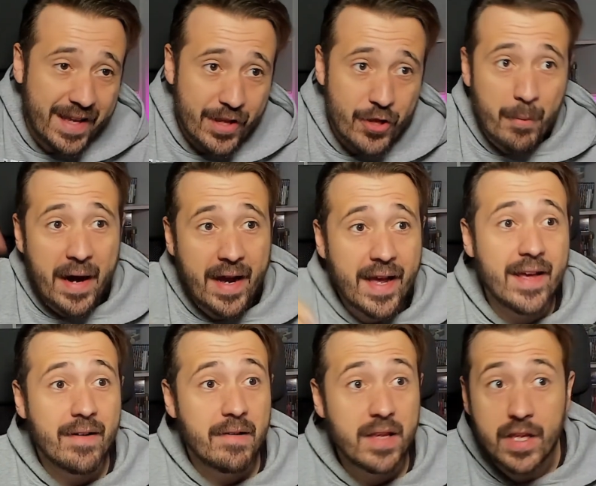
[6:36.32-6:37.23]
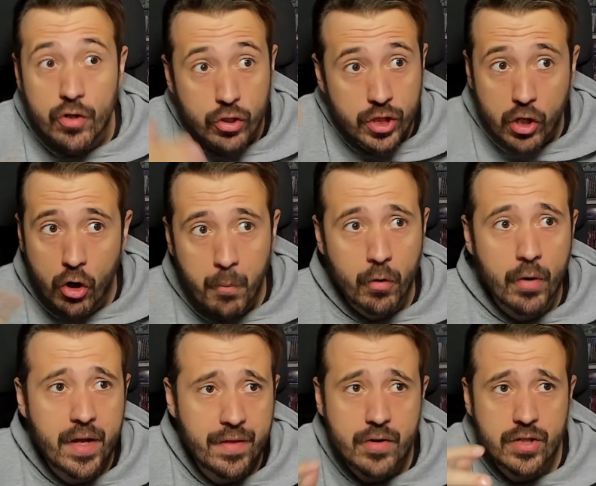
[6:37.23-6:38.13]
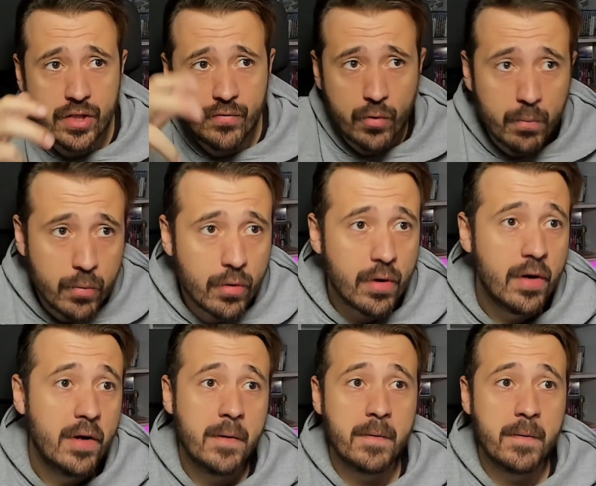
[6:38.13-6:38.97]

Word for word: que yo bajé y no sé cómo lo hice, no sé si fue un bug,